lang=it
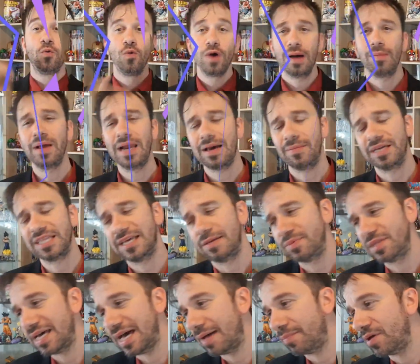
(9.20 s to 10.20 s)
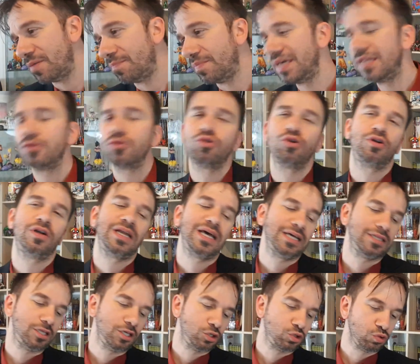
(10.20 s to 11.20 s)
e
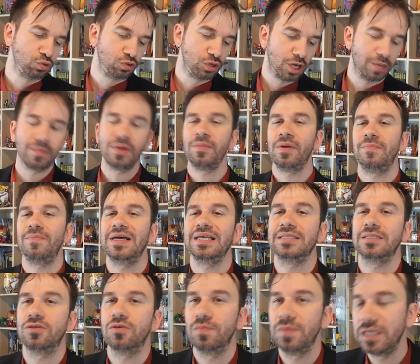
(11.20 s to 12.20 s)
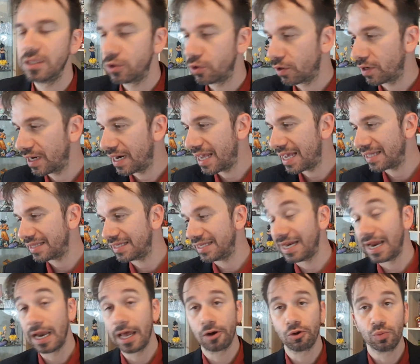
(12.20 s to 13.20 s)
bentornati su No Mamma Mazzo, bentornati
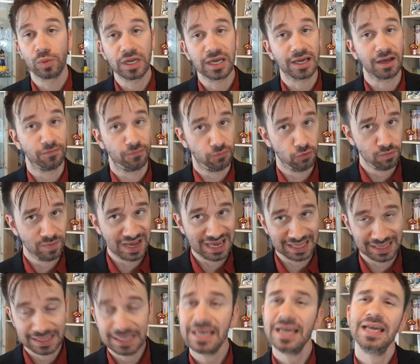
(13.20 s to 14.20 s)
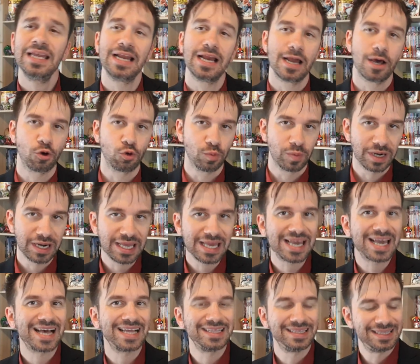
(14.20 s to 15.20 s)
nella rubrica fumetti e nella
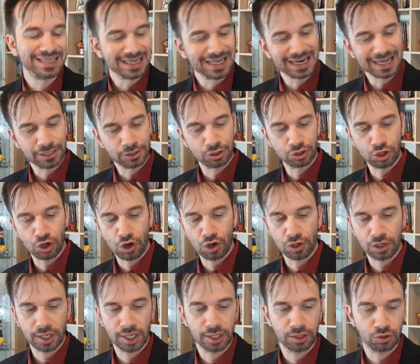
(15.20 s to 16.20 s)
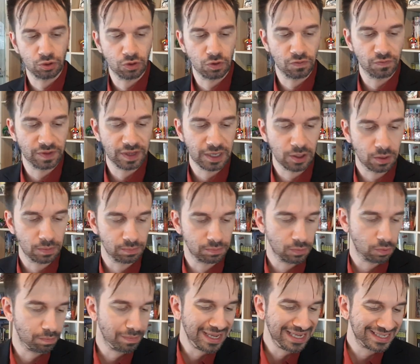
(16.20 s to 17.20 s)
rubrica Dylan Dog dove
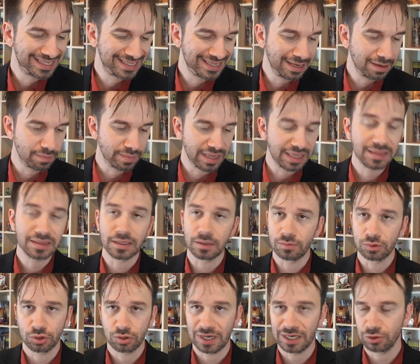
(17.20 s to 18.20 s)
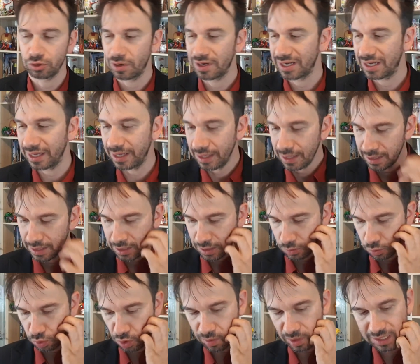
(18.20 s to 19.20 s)
mensilmente, in questo caso anche
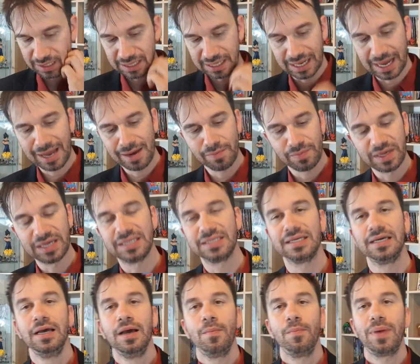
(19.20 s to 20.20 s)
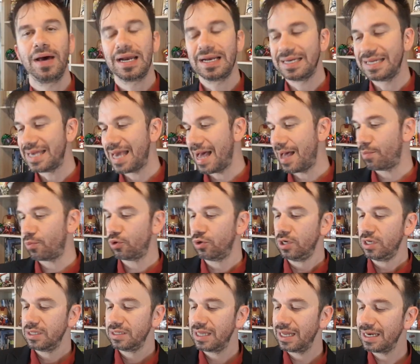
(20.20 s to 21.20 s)
due volte al mese, parliamo
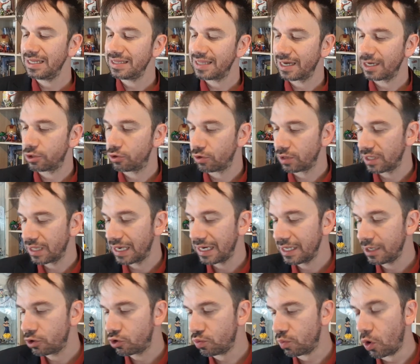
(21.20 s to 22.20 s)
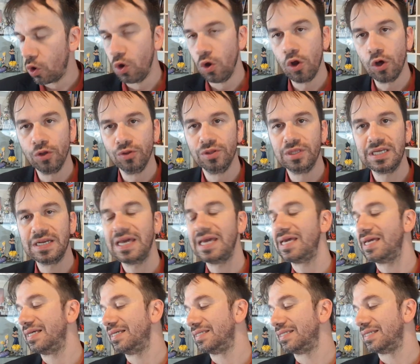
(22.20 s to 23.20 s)
dell'indagatore dell'incubo
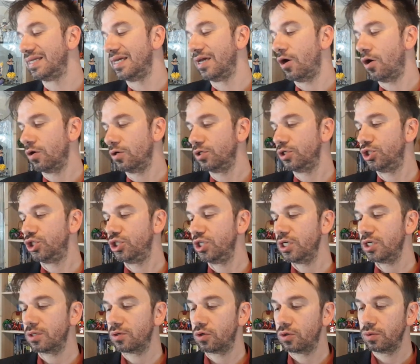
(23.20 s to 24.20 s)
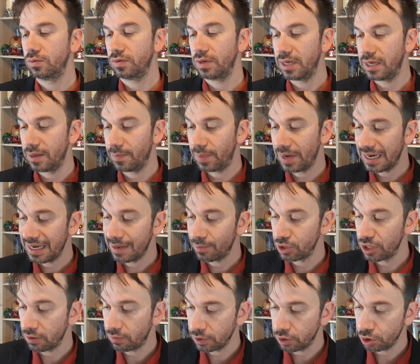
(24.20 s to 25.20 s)
londinese. Oggi eh, parliamo
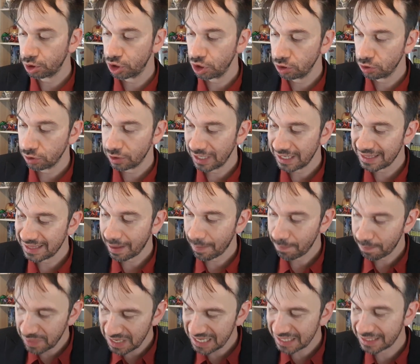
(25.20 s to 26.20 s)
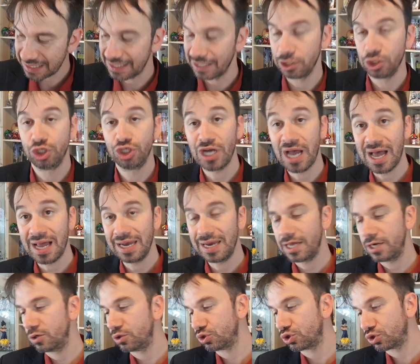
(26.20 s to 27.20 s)
del 430 bis. Già
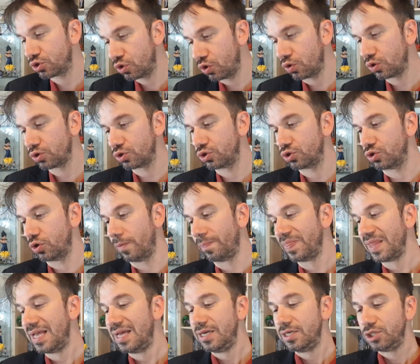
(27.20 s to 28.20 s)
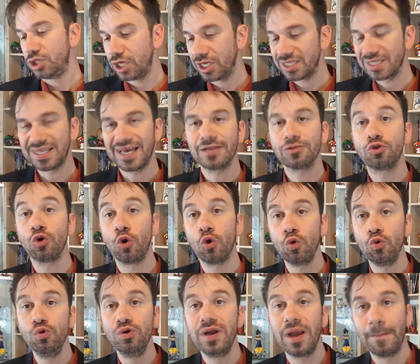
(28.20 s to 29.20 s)
l'anno scorso c'è stato
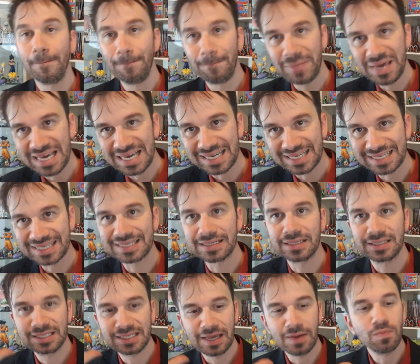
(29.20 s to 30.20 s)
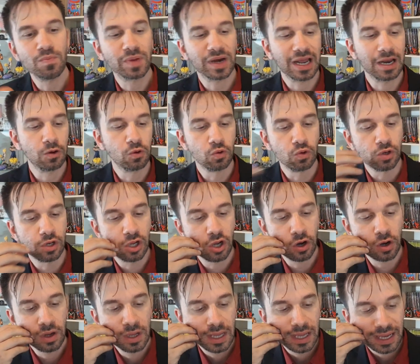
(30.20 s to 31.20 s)
un bis sempre a
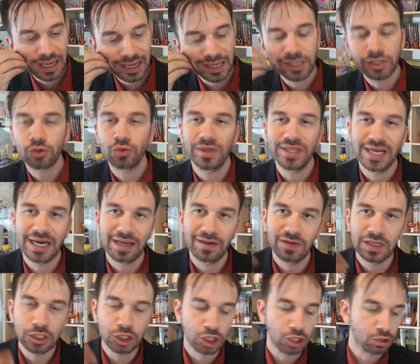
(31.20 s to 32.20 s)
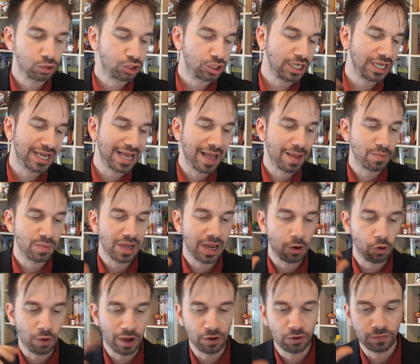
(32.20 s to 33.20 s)
luglio e squadra che vince non si cambia,
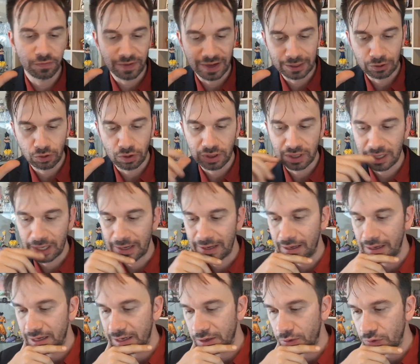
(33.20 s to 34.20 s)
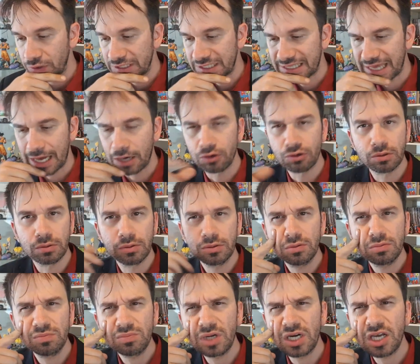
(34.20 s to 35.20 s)
lo hanno fatto anche eh, quest'anno.
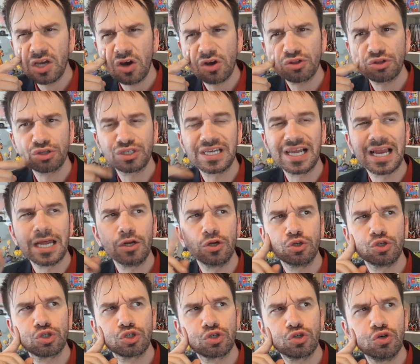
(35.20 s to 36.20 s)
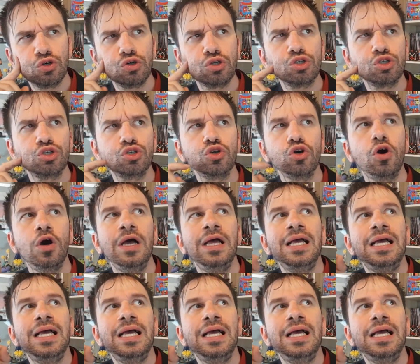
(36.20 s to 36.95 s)
Non ricordo se l'anno scorso